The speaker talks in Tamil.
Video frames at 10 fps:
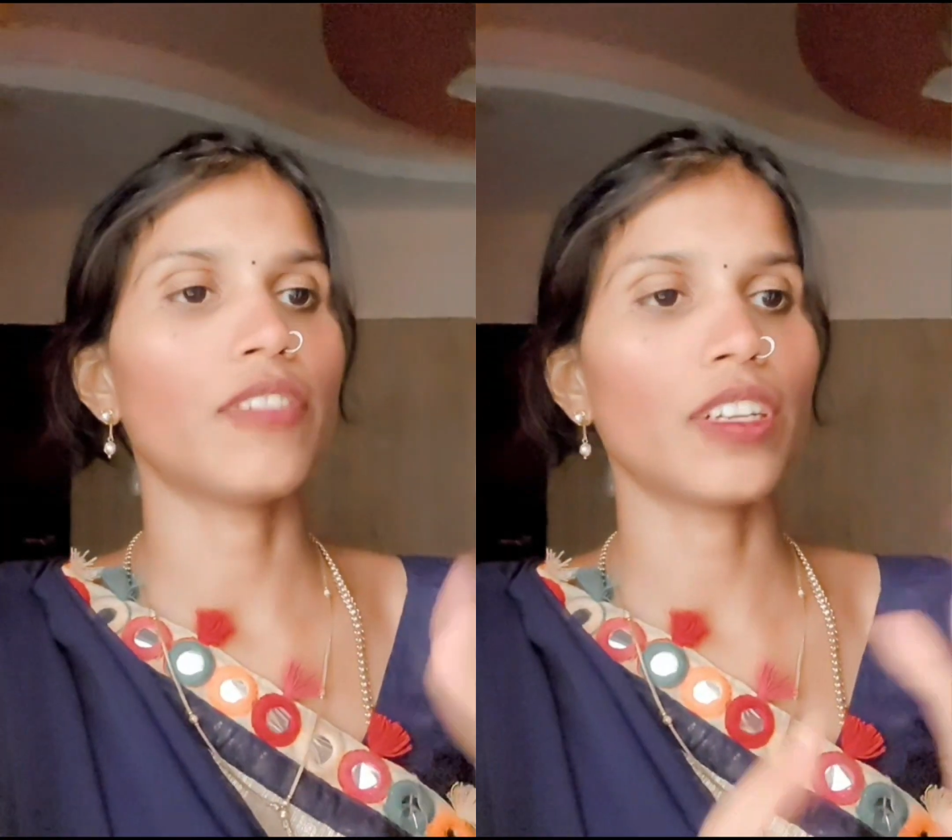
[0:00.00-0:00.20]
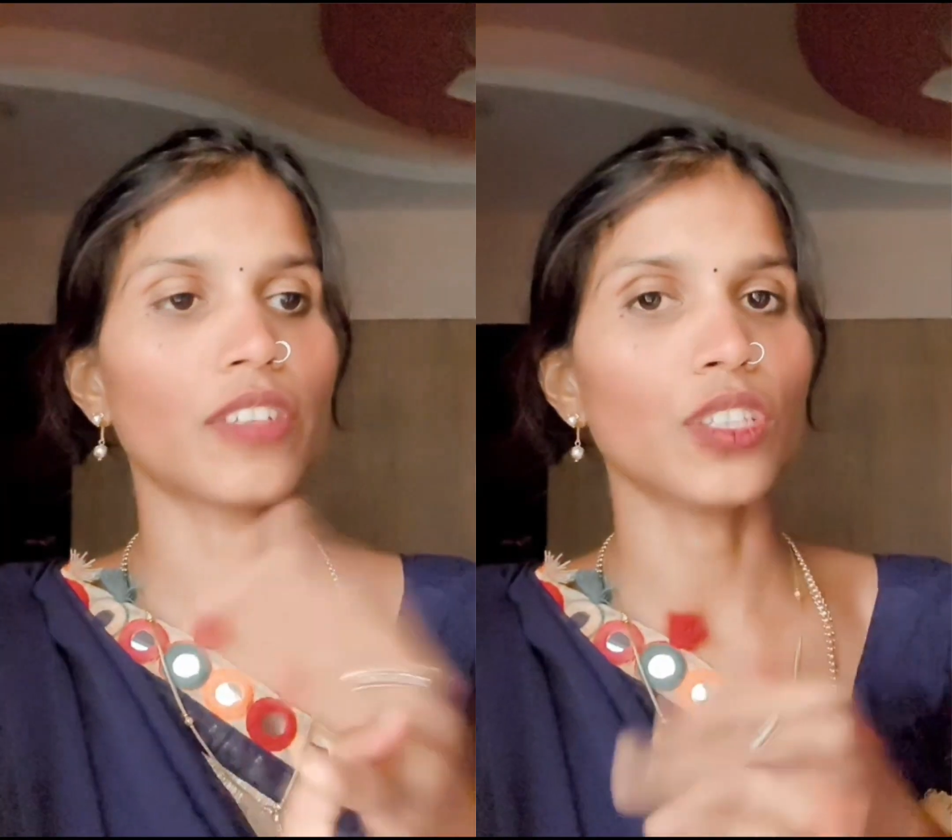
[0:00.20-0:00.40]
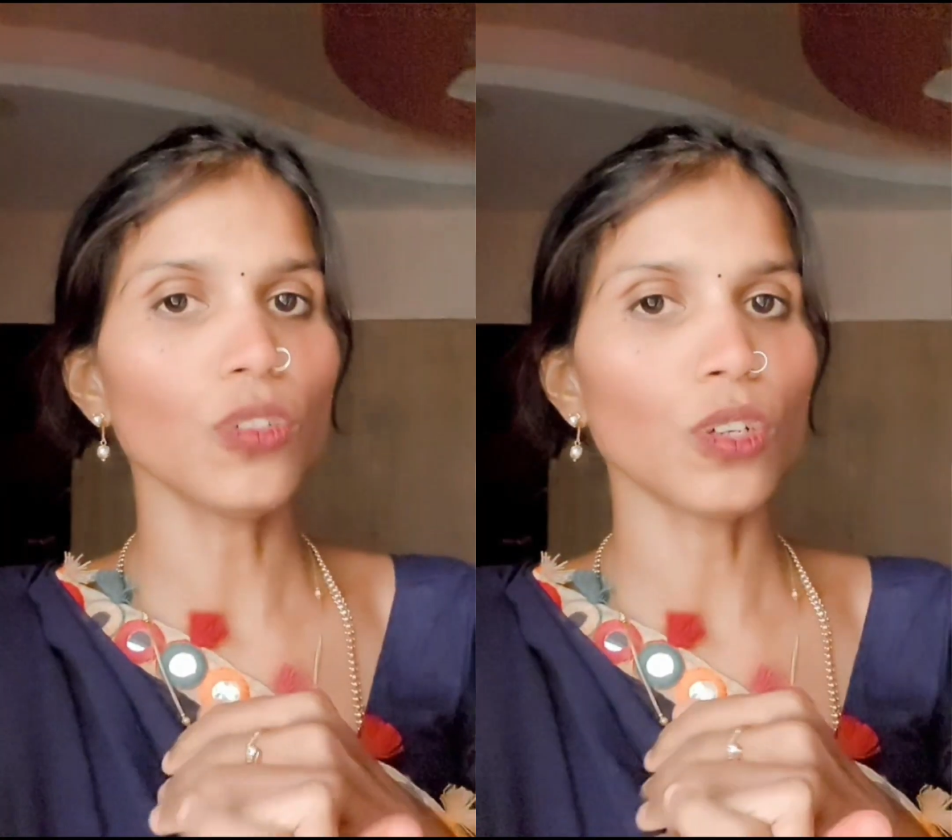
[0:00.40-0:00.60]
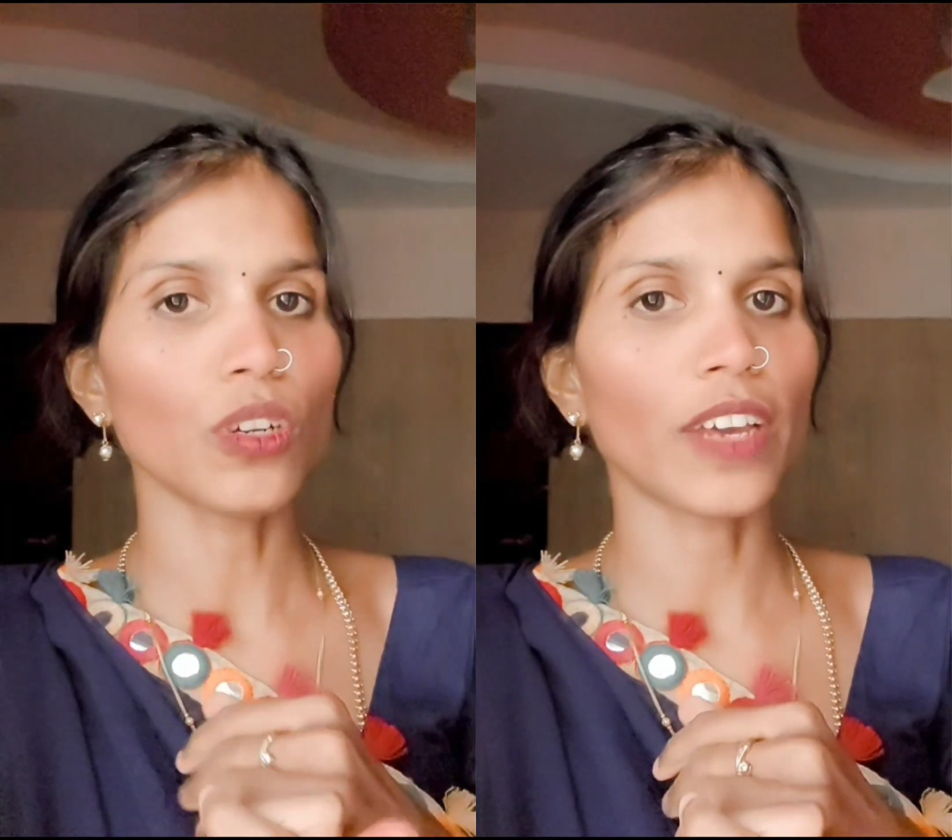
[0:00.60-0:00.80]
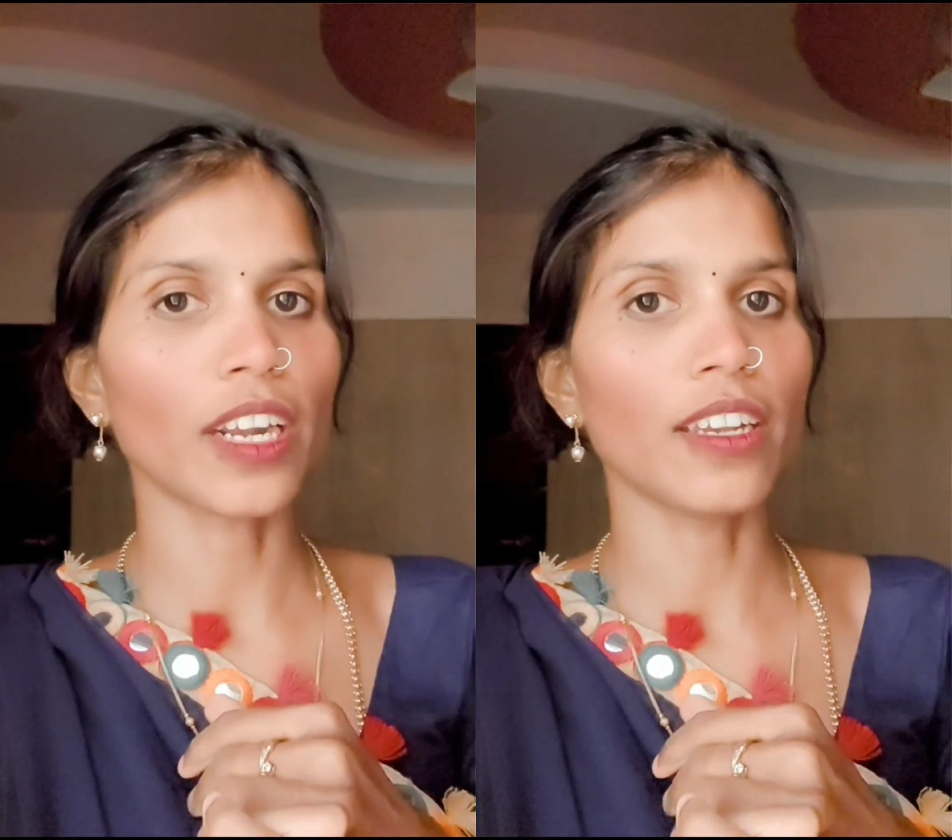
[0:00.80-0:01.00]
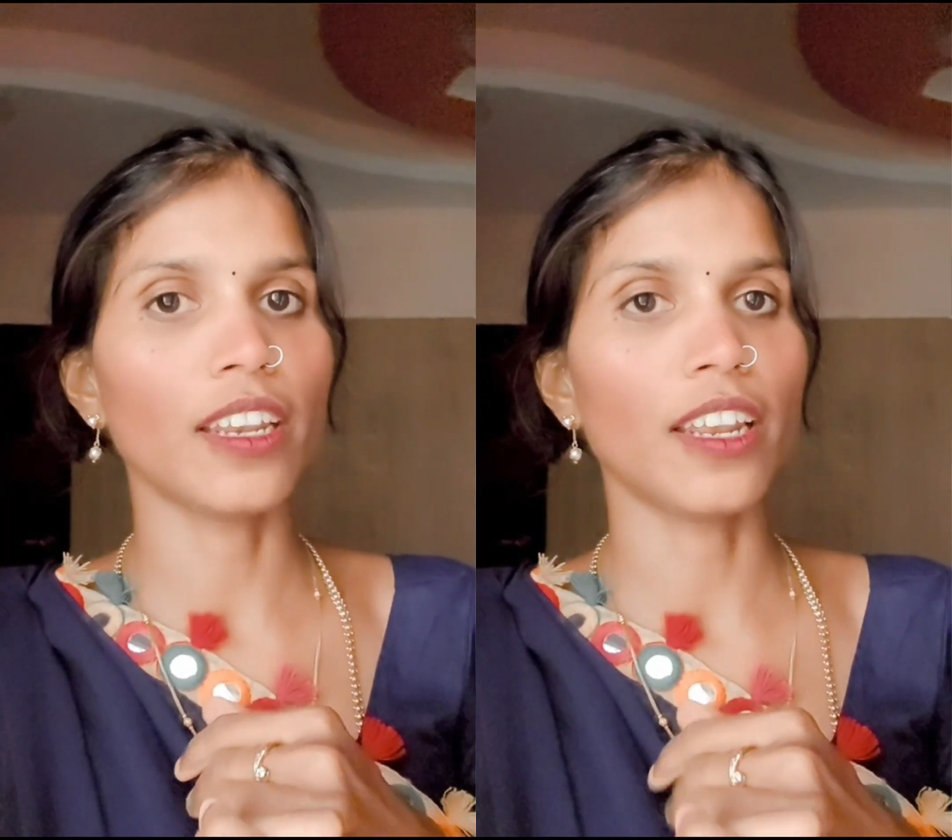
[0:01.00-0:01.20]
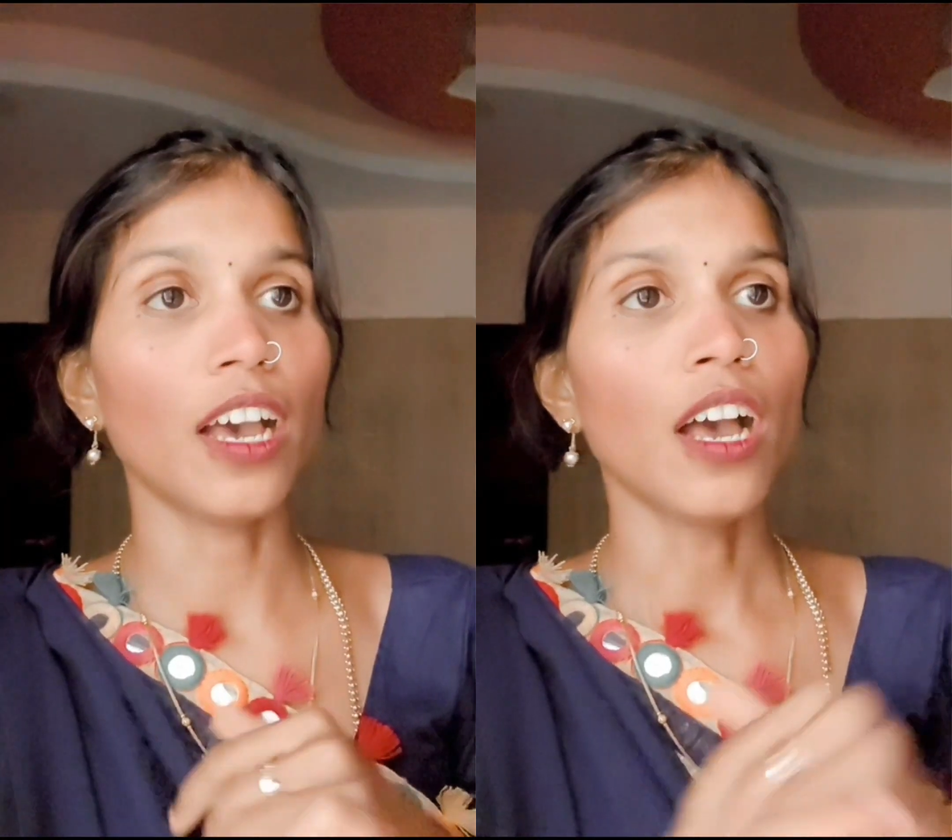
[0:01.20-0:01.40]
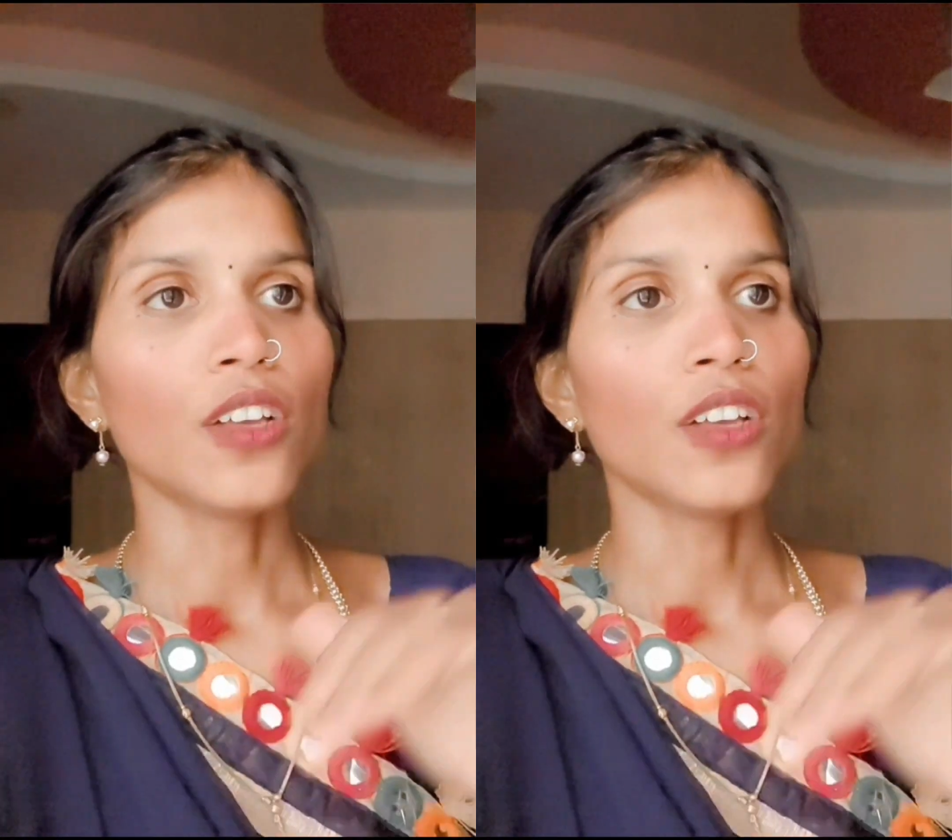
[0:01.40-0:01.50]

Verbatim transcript: இவனுக்கு வந்து ஒரு விரல் இல்லை